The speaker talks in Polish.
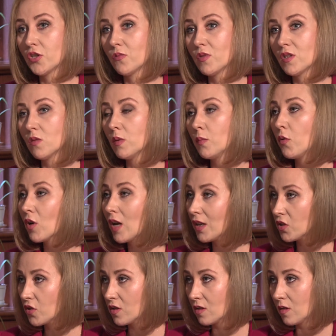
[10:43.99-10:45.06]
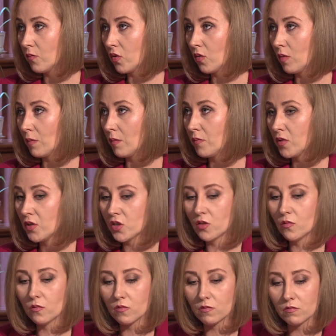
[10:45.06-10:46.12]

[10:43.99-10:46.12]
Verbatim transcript: że żeby sobie poradzić z tym problemem, jeśli